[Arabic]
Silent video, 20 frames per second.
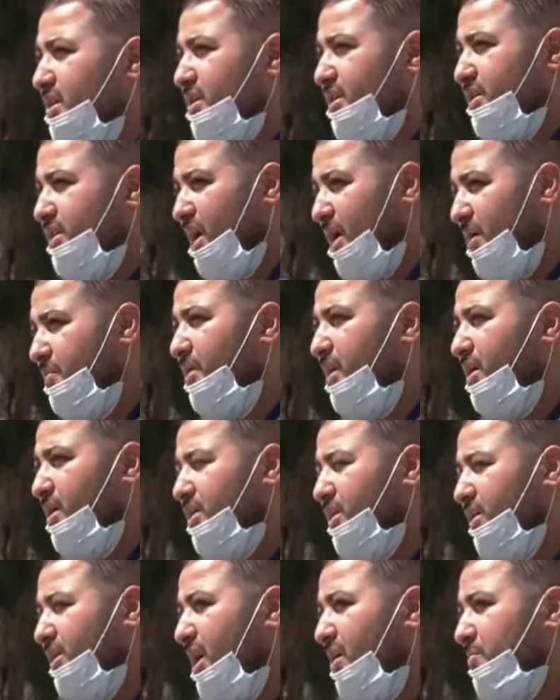كتاب اه
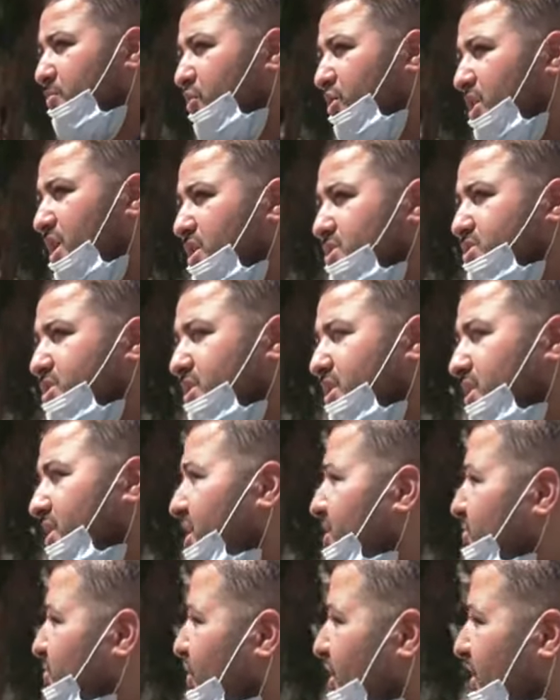كتاب مناشده
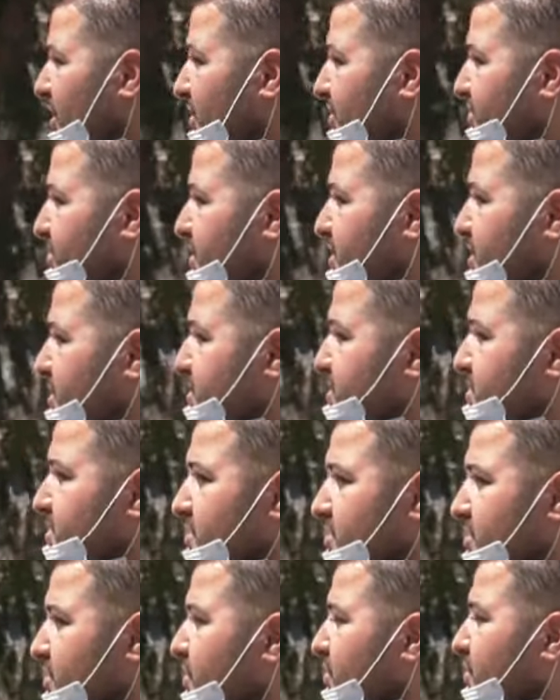للمحافظ
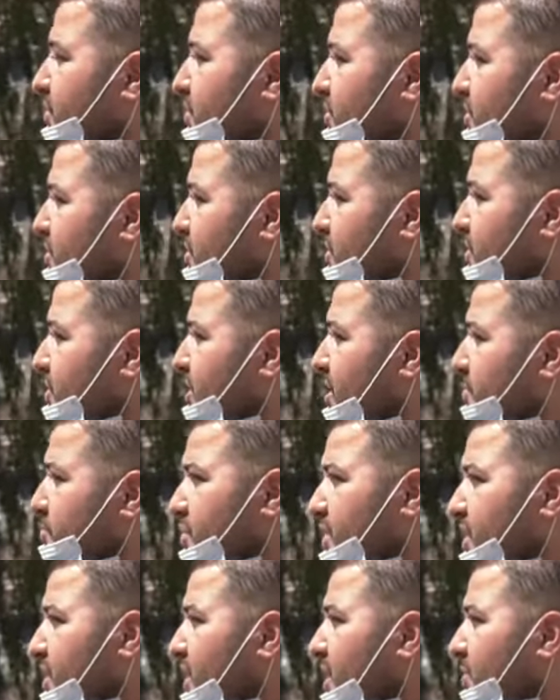انه
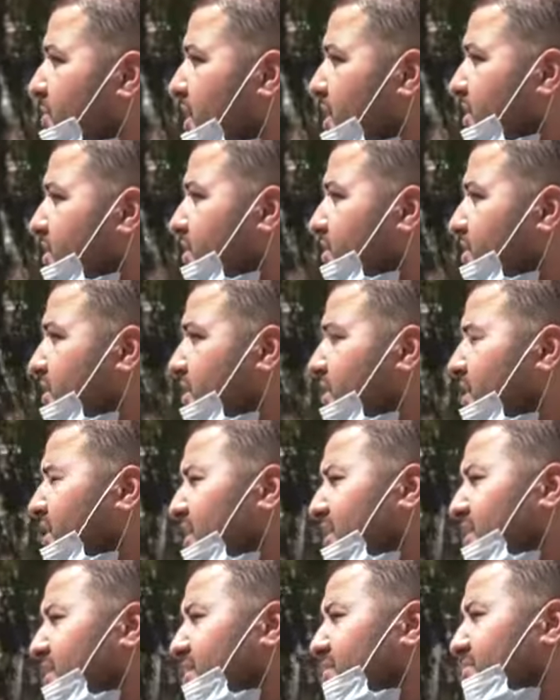يتبع لنا مع القضيه
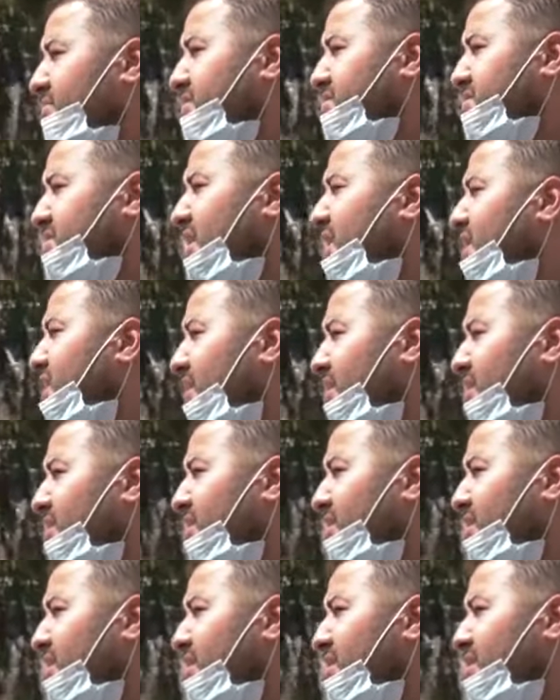يعني فيش حل
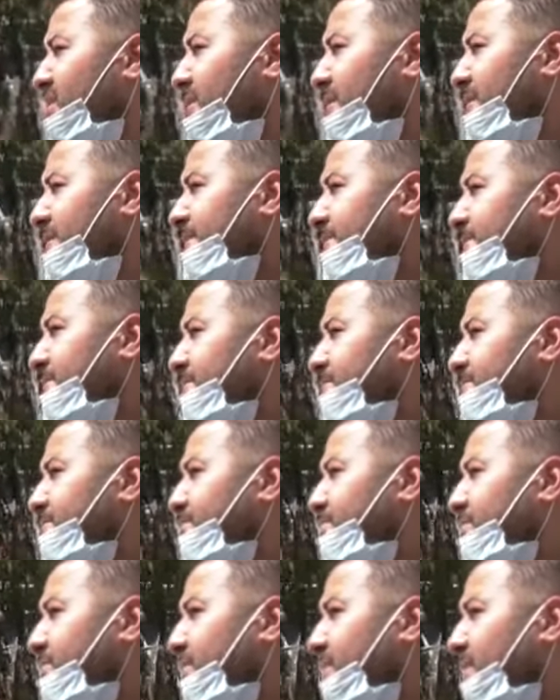
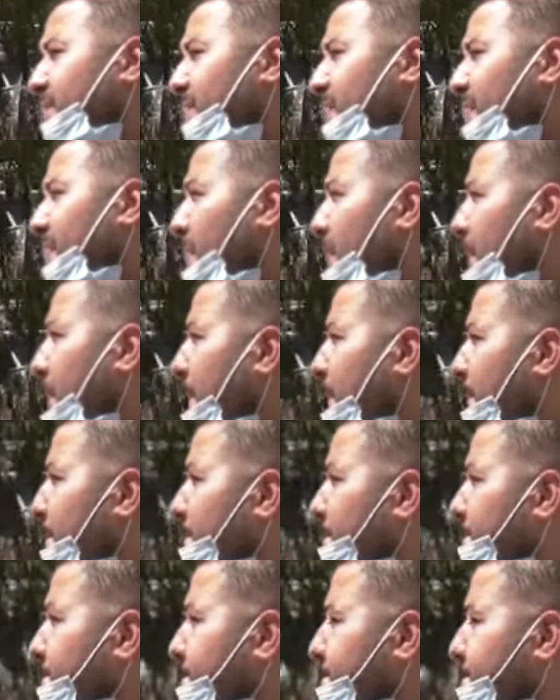كم تكلفه
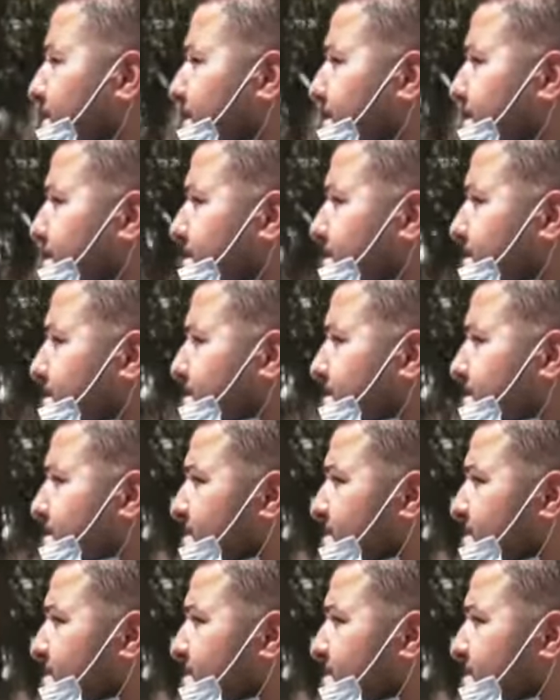تقريبا هذا المشروع؟